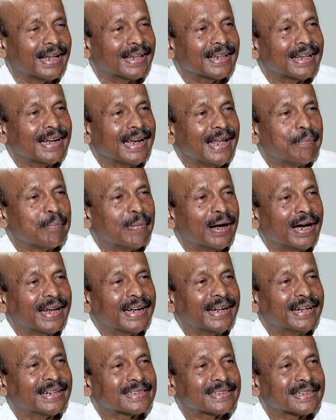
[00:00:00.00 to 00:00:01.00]
அதெல்லாம்
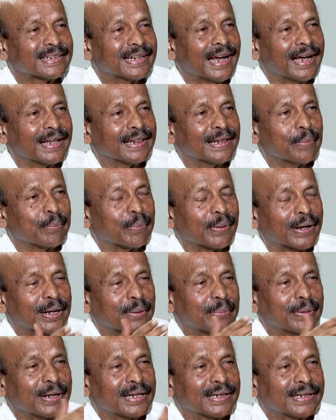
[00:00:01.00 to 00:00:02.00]
மாறிடுச்சுங்க அந்த
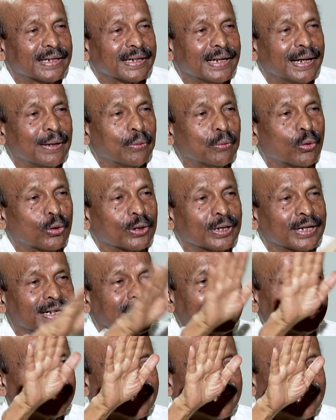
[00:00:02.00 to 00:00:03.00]
பணபலத்தையெல்லாம்
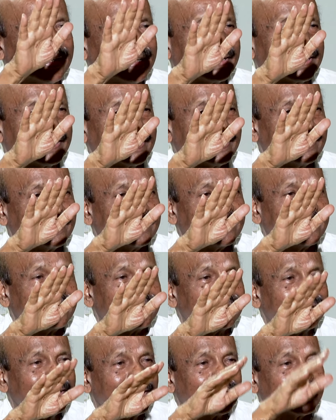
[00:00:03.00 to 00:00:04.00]
உதறி தள்ளிட்டு
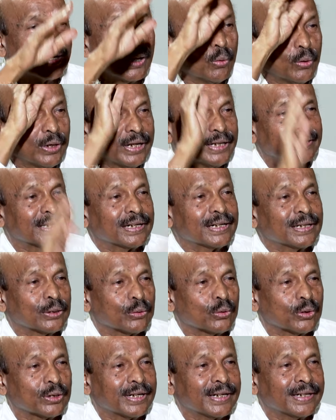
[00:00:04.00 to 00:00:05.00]
ரவுடித்தனத்தை
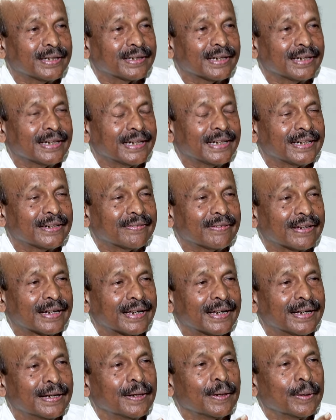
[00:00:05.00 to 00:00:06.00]
உதறி தள்ளிட்டு வர
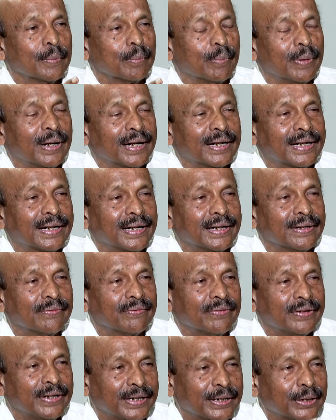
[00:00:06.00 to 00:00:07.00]
மக்கள்
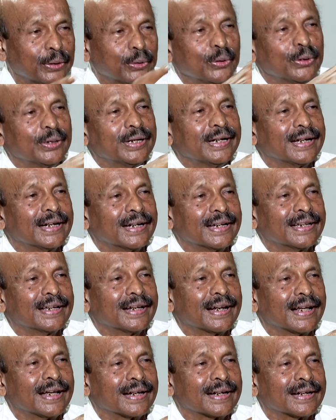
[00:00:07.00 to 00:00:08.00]
வீறு கொண்டு
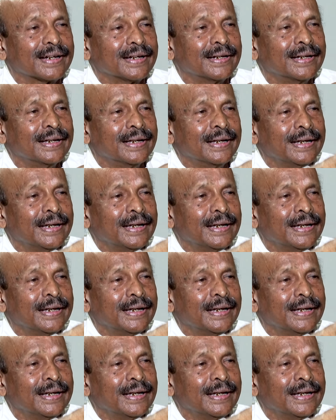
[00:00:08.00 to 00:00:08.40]
எழுகிறார்கள்